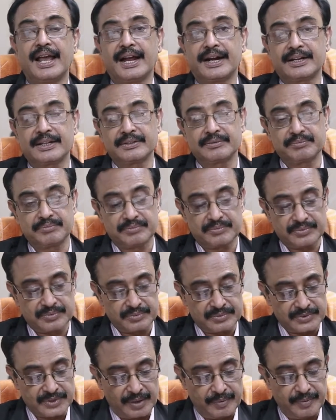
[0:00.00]
একটা
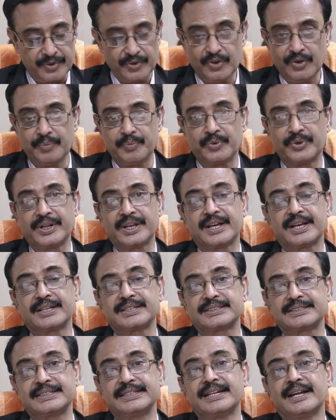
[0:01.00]
সামান্য পরীক্ষা
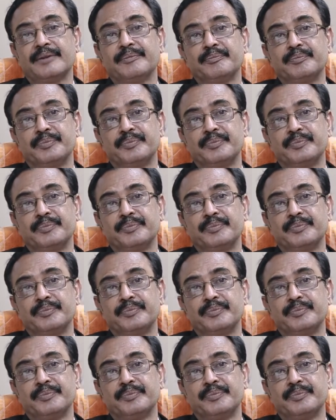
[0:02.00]
সিরাম